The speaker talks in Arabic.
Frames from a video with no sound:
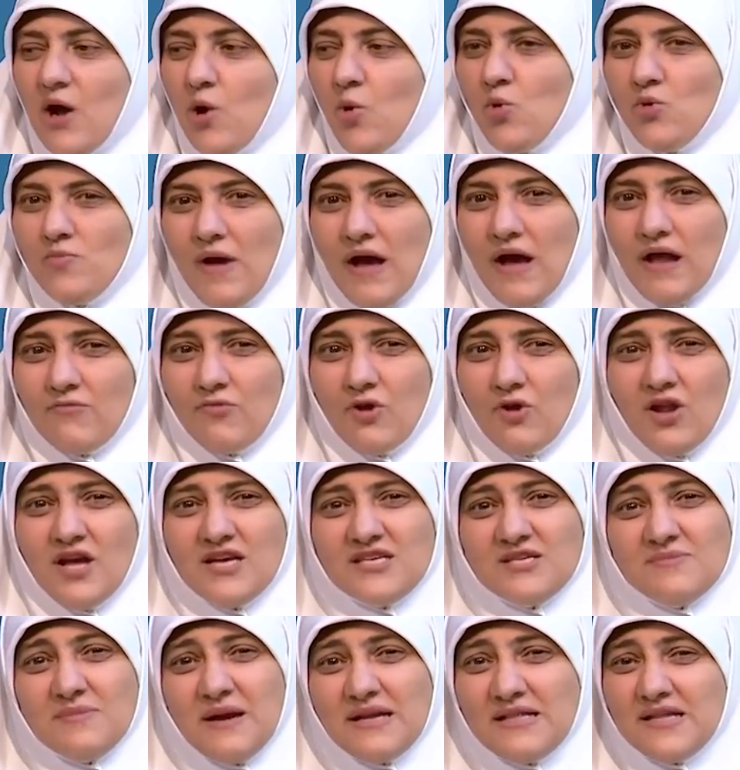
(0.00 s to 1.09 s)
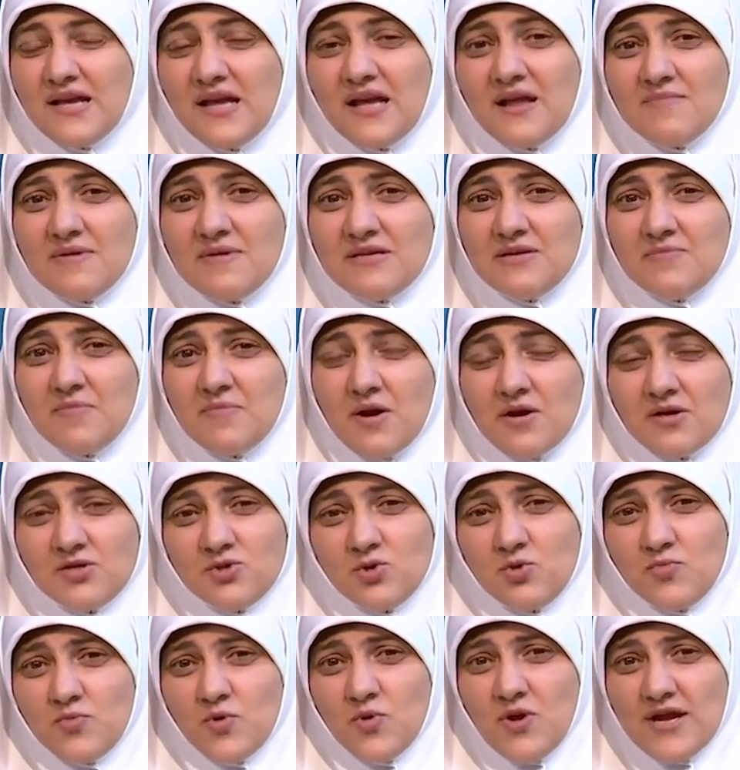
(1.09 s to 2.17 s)
معون والله سمعت الكلمه دي مره
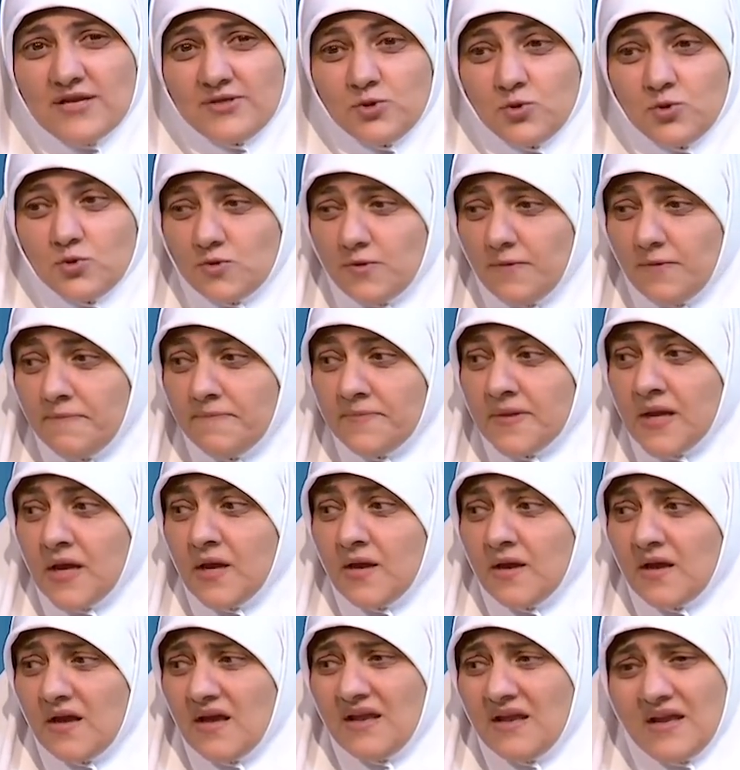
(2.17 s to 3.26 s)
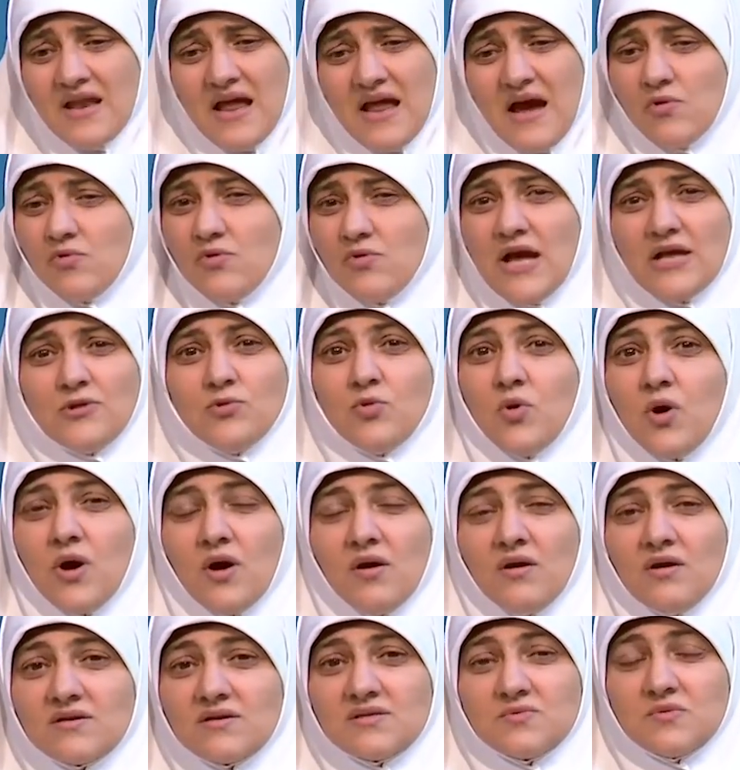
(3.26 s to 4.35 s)
زوج بيقولها لزوجته آه، للاولاد
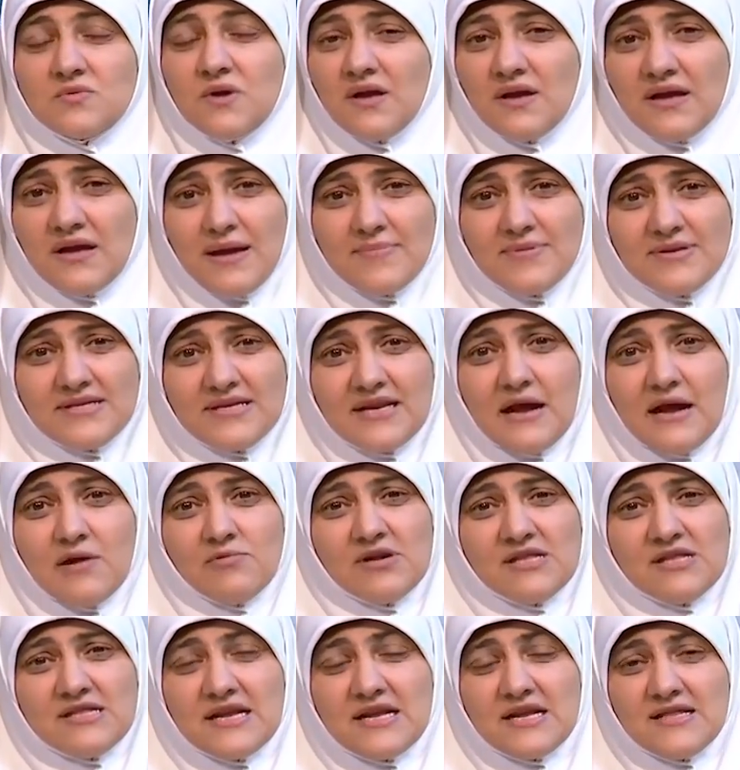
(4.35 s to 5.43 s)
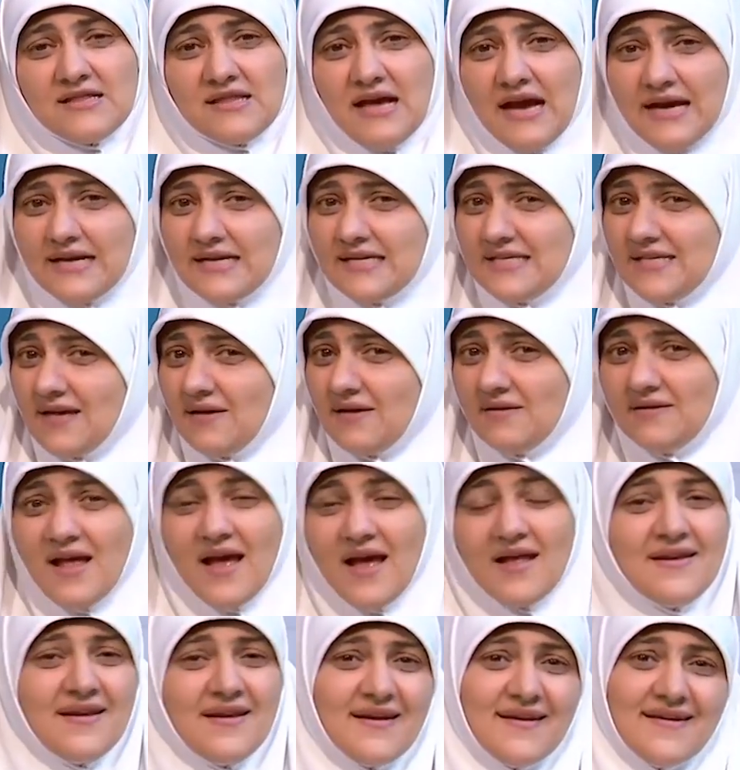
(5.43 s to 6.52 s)
وخلاص وجابت الاولاد اللي انت عايزها
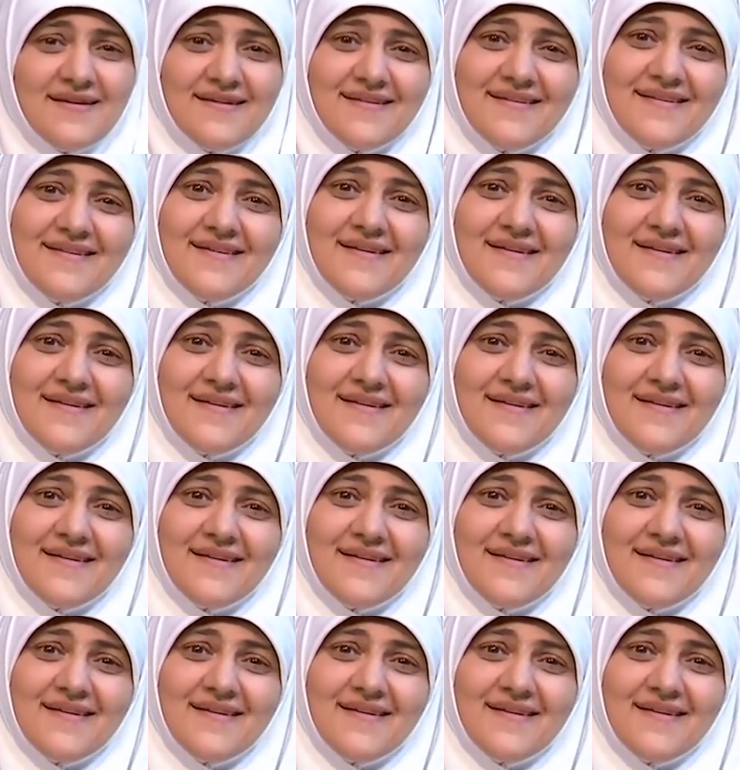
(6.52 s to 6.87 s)
لا ليه